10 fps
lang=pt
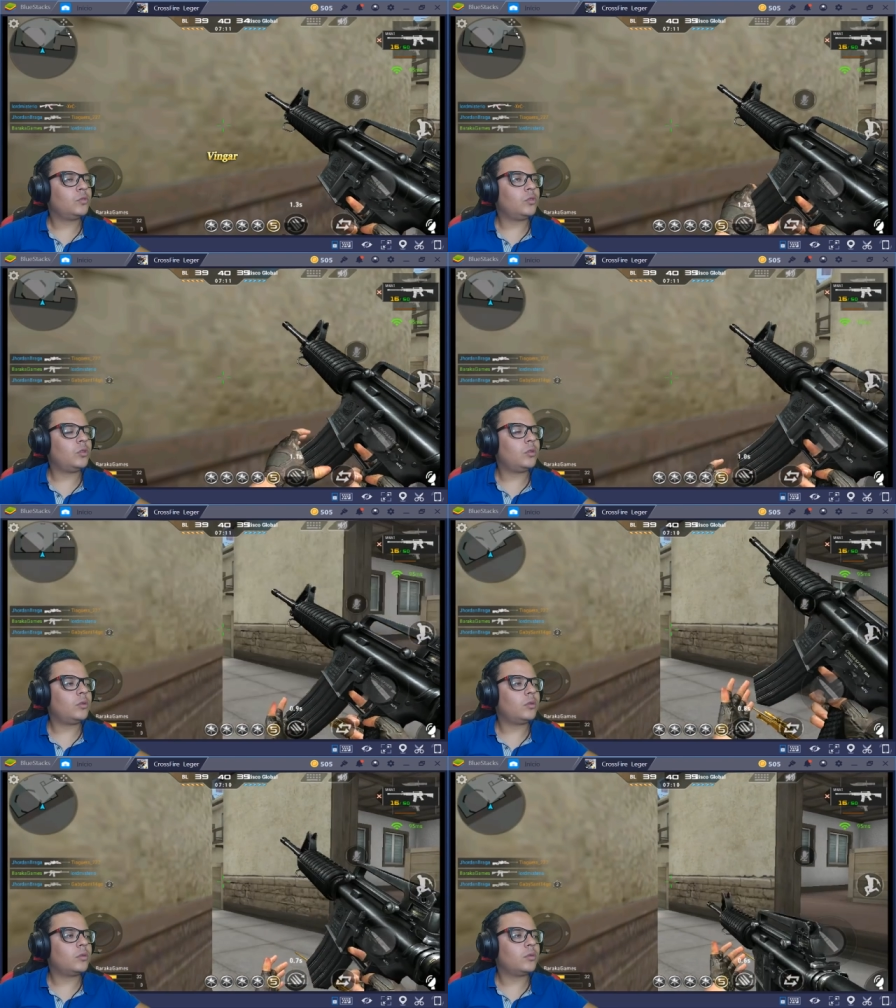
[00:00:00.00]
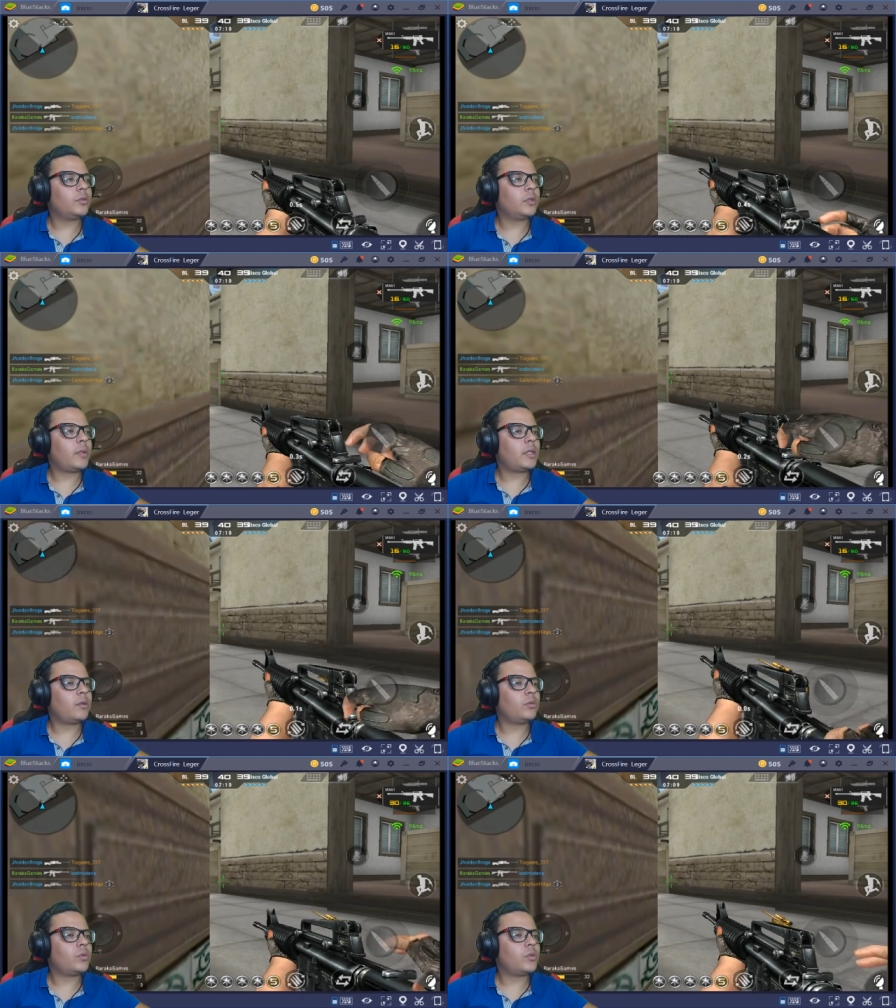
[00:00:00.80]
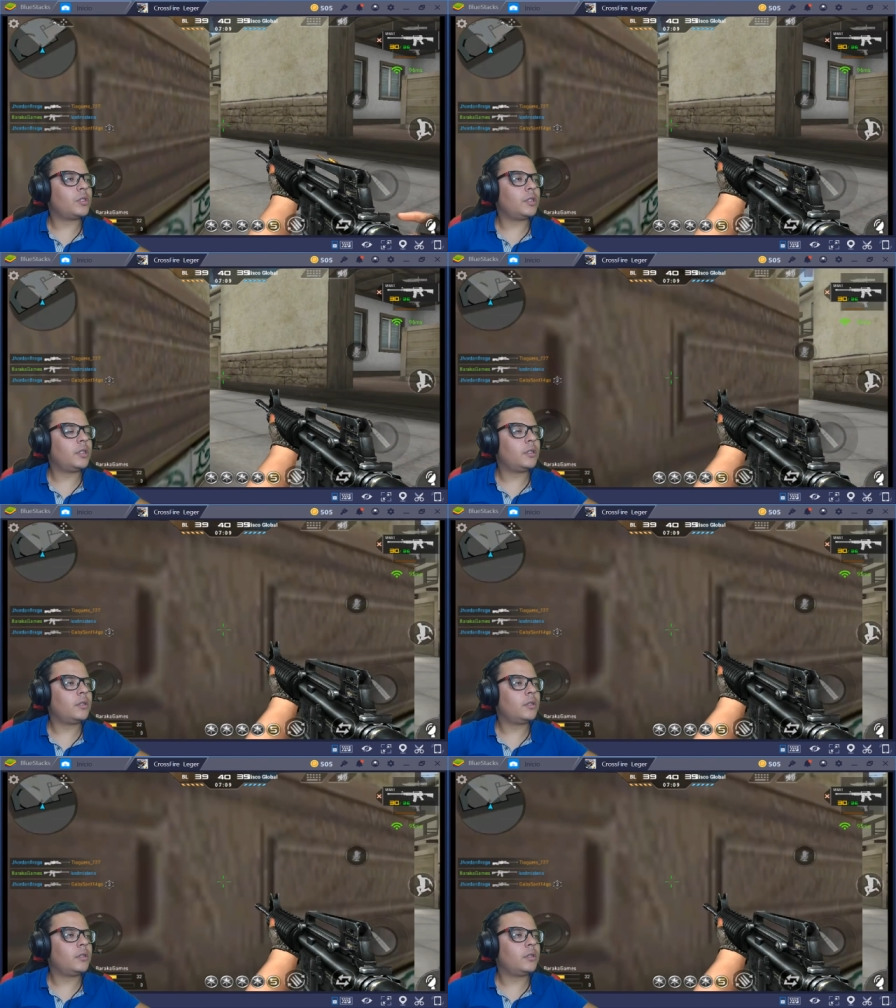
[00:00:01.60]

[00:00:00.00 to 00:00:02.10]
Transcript: Ó, matar um trouxa ali.